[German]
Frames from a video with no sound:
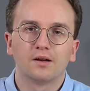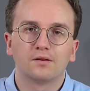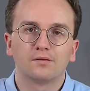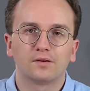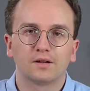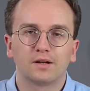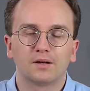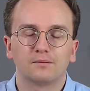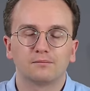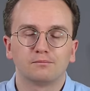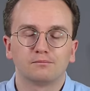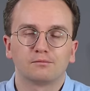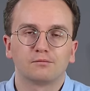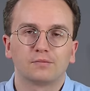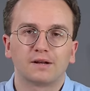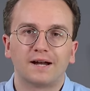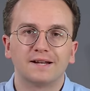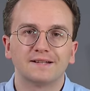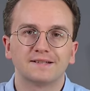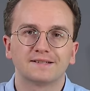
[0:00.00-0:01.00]
Für den
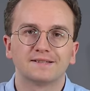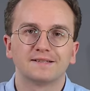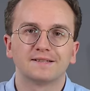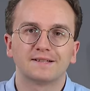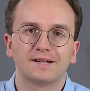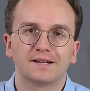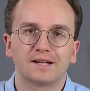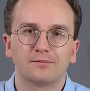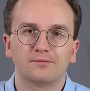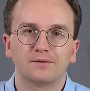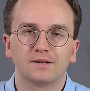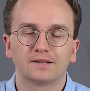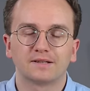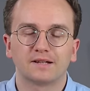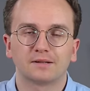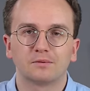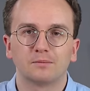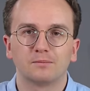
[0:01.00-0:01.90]
kleinsten Setup, wie gesagt,